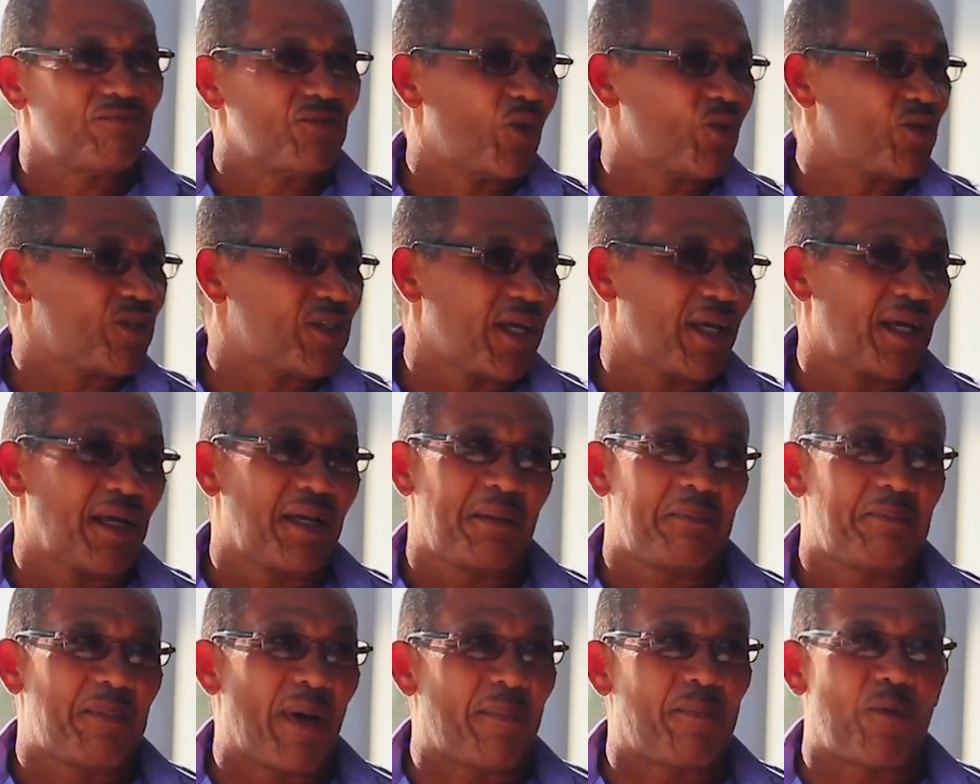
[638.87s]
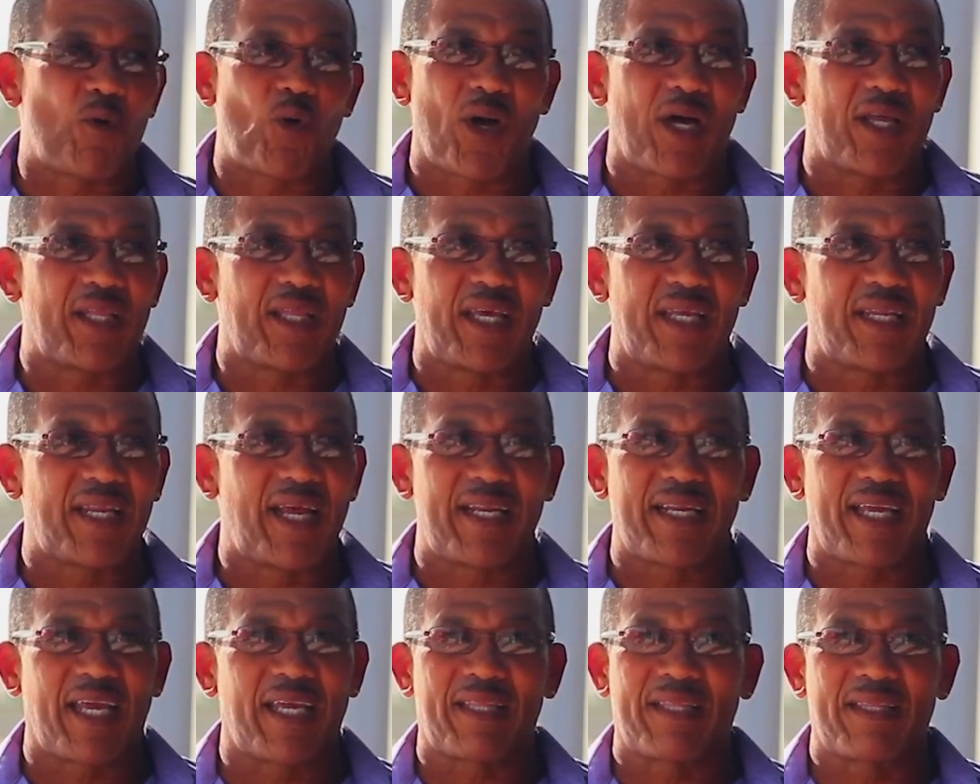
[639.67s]
no sé, Papo
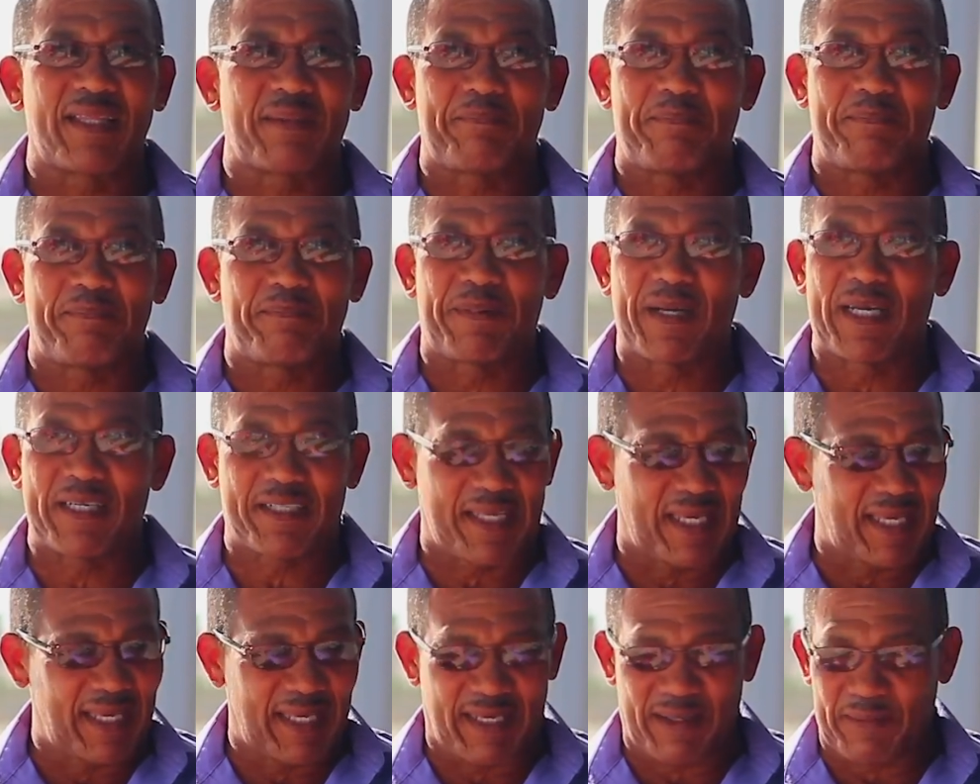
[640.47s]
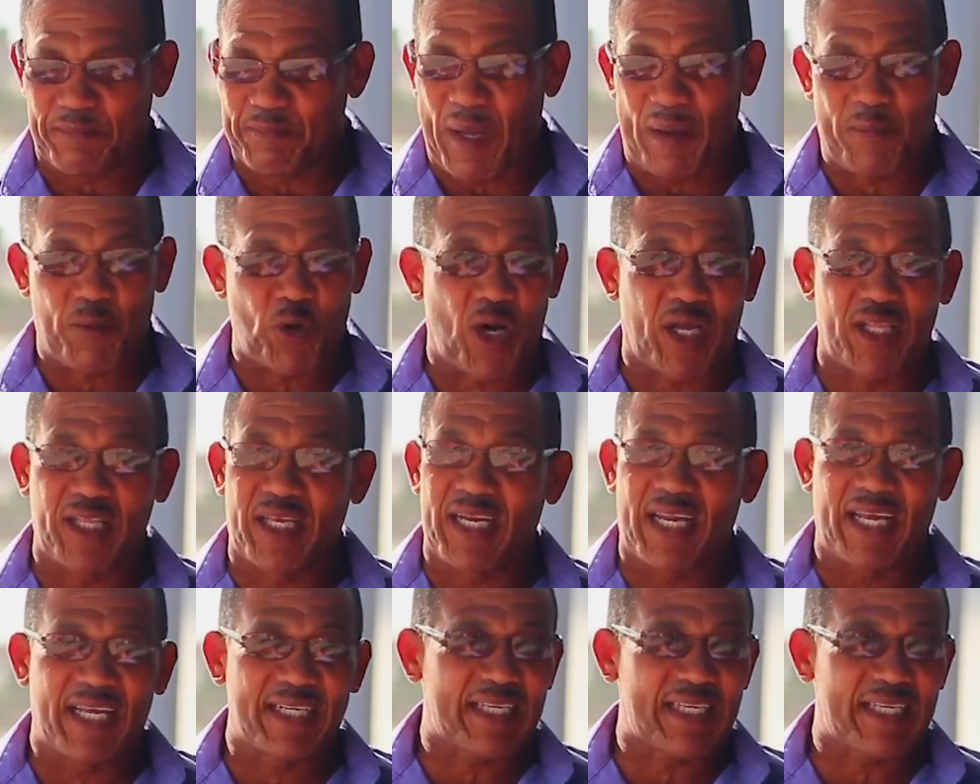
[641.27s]
Cadena, el que, pues sí, Papo Cadena